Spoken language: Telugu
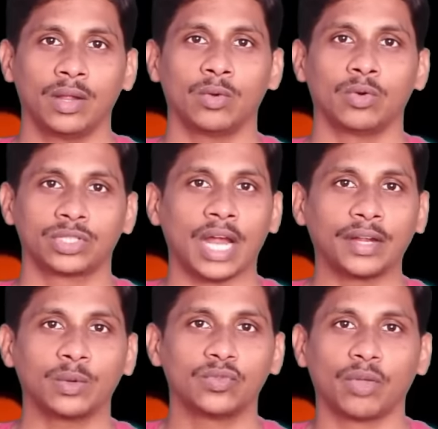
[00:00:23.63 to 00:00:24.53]
నేను
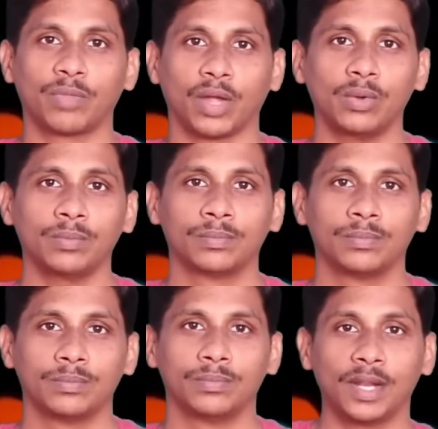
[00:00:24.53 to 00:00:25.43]
స్టార్టింగ్ నుంచి చెప్తాను
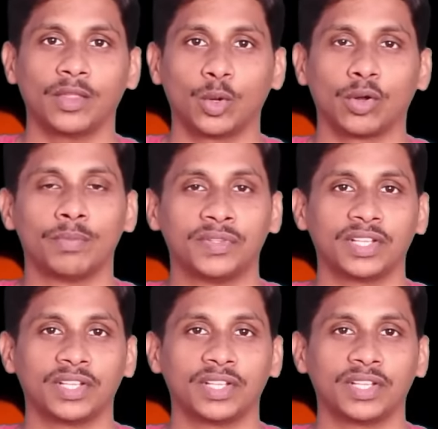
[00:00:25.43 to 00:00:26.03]
ఫ్రెండ్స్ మీరు ఏదైనా ఒక